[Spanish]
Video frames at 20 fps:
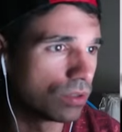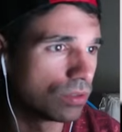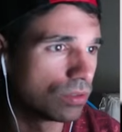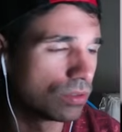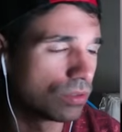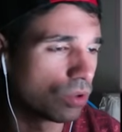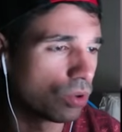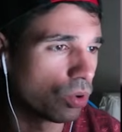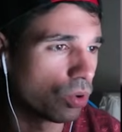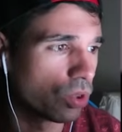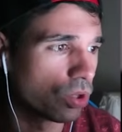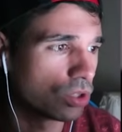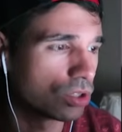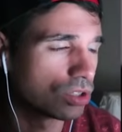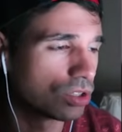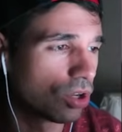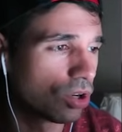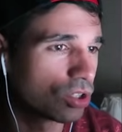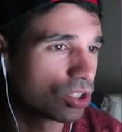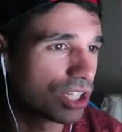O dos,
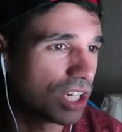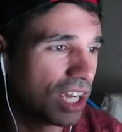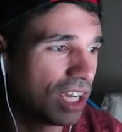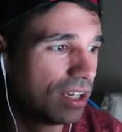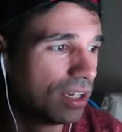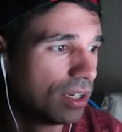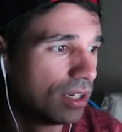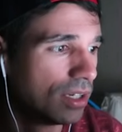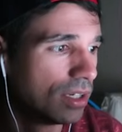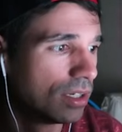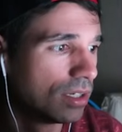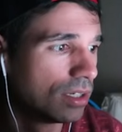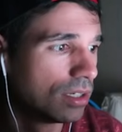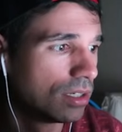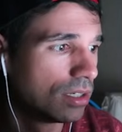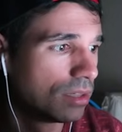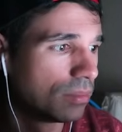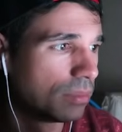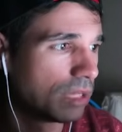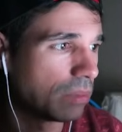no lo sé.
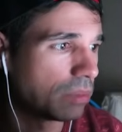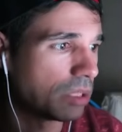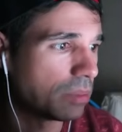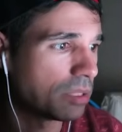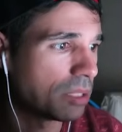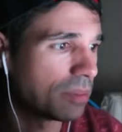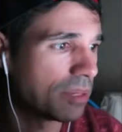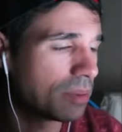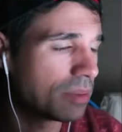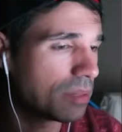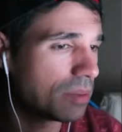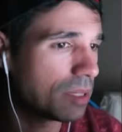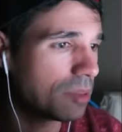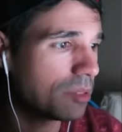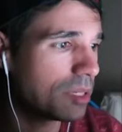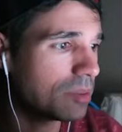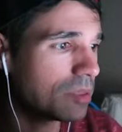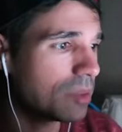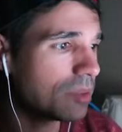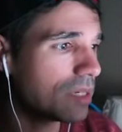Mira, mira, mira, mira, mira, mira,
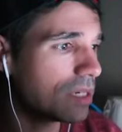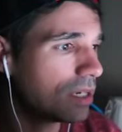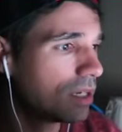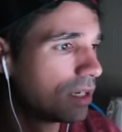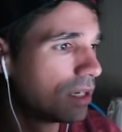mira, mira.